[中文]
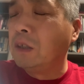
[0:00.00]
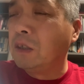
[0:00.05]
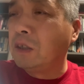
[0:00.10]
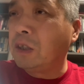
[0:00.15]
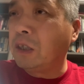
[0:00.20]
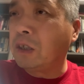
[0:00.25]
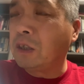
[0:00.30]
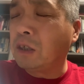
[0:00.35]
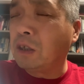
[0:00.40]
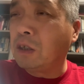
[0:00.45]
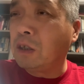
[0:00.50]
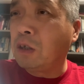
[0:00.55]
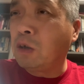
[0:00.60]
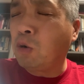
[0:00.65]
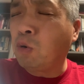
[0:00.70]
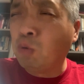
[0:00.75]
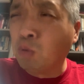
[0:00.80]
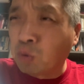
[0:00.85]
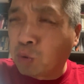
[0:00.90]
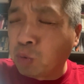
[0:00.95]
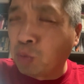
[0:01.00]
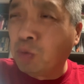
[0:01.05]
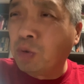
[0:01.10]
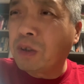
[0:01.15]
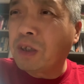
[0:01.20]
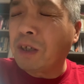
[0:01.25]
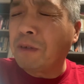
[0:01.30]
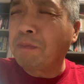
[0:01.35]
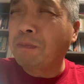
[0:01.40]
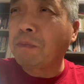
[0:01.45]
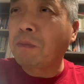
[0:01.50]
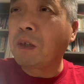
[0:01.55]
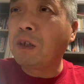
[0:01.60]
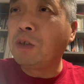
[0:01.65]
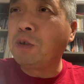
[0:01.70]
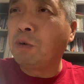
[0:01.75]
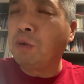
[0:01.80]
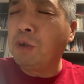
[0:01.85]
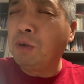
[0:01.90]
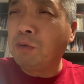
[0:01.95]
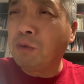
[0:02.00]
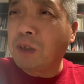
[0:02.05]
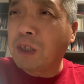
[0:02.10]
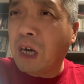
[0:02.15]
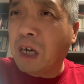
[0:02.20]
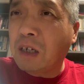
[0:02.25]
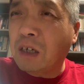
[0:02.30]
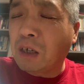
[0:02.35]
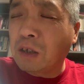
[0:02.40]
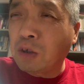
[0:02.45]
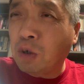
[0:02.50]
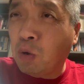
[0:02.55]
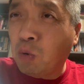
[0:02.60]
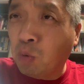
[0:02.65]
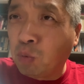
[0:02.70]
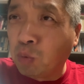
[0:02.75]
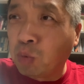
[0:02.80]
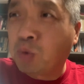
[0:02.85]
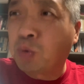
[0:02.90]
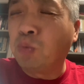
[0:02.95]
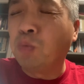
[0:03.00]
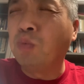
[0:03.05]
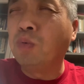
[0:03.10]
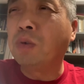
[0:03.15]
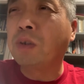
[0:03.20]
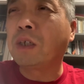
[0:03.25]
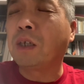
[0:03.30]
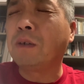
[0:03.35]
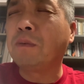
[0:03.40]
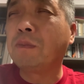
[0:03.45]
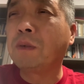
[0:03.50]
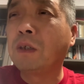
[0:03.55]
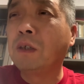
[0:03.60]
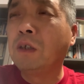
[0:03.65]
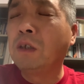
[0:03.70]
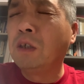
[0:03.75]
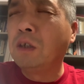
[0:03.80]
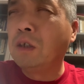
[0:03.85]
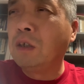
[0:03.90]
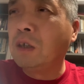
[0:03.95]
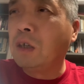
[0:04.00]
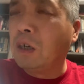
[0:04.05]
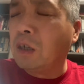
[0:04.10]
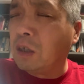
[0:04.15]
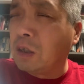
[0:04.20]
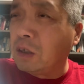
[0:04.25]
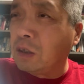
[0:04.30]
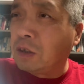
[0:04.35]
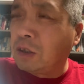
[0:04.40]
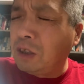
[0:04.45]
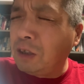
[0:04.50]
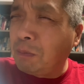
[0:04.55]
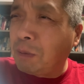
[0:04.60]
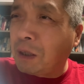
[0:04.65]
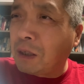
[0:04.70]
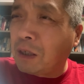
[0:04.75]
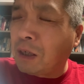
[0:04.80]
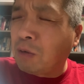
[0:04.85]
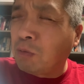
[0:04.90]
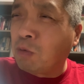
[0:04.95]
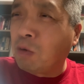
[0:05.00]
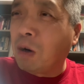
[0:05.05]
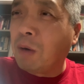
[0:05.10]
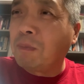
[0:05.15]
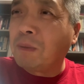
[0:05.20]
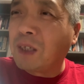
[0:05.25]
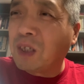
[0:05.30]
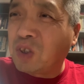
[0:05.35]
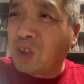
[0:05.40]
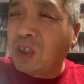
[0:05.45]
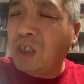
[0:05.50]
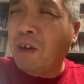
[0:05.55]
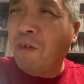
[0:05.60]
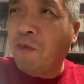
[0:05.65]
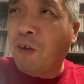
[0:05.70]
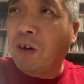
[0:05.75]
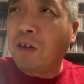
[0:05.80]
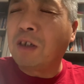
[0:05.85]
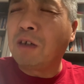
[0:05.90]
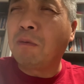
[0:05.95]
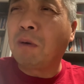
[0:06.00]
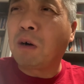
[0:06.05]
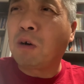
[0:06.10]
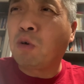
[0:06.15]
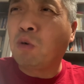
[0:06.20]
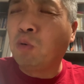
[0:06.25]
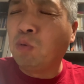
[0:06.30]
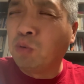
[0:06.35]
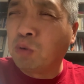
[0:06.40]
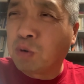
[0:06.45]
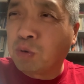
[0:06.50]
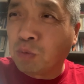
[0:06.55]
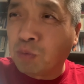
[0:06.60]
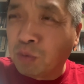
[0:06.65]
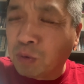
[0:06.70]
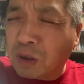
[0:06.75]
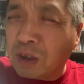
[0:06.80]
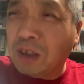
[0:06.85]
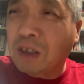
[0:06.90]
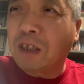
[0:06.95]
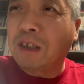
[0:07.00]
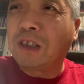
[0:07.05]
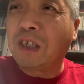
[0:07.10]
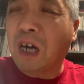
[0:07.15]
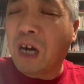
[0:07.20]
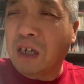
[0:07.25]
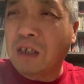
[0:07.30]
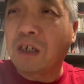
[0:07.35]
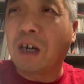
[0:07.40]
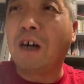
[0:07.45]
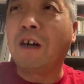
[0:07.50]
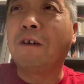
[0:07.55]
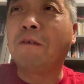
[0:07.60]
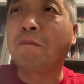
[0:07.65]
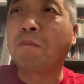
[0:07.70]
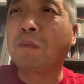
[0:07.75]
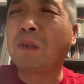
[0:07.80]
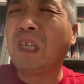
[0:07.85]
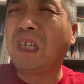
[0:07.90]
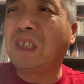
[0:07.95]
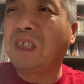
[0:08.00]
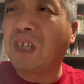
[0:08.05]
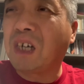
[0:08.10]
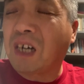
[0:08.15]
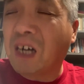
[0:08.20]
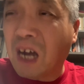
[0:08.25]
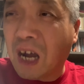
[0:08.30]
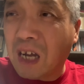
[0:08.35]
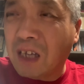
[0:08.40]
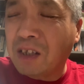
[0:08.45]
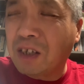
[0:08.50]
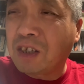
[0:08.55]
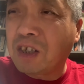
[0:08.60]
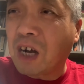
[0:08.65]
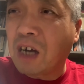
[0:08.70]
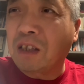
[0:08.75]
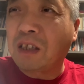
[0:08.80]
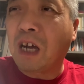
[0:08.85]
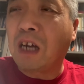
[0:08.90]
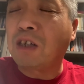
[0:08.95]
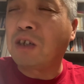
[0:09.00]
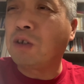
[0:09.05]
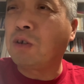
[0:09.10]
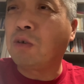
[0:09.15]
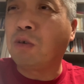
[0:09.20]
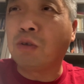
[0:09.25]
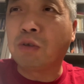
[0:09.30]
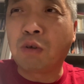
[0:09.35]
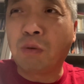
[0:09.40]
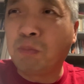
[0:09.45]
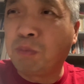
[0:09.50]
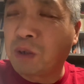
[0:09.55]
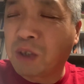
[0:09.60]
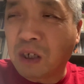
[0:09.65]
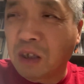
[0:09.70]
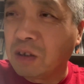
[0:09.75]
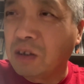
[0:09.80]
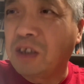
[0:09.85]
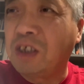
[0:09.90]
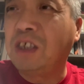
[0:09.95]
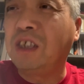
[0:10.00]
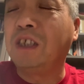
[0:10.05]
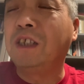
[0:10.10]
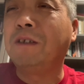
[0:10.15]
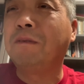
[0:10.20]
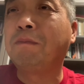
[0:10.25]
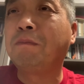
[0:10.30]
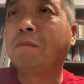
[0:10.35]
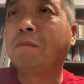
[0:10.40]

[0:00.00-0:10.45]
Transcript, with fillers: 这个护犊子，有一种家长叫护犊子，呃，基本上我们的街坊里边护犊子的家长，那些孩子长大之后都不成器，